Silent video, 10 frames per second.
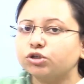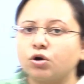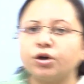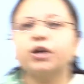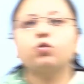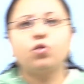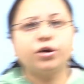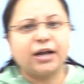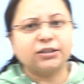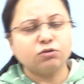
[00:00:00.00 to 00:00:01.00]
শহরটা কোন
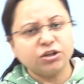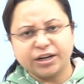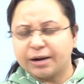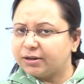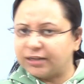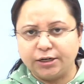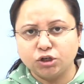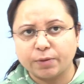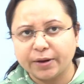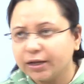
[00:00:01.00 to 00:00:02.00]
রাজ্যে রয়েছে এটা আমরা জানি
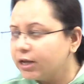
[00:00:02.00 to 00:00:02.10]
সবাই